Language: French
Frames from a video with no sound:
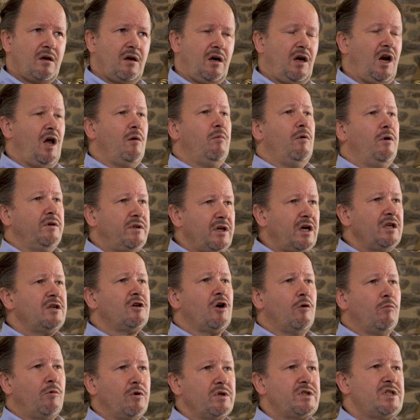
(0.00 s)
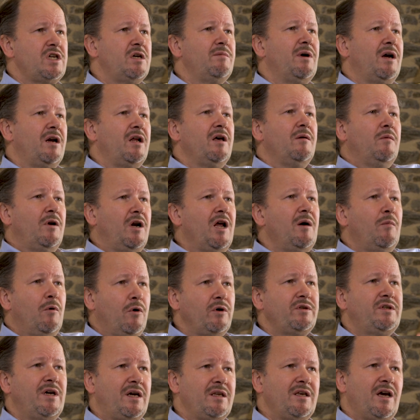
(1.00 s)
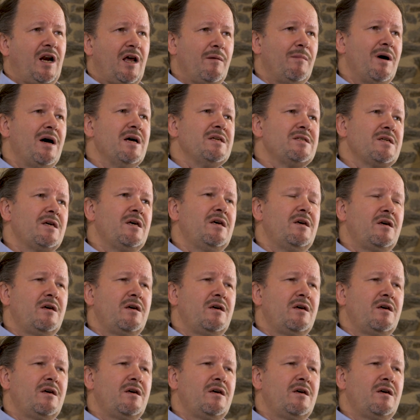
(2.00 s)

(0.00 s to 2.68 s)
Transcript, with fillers: Et la Bretagne, comme on le sait, bah, la Bretagne à la base,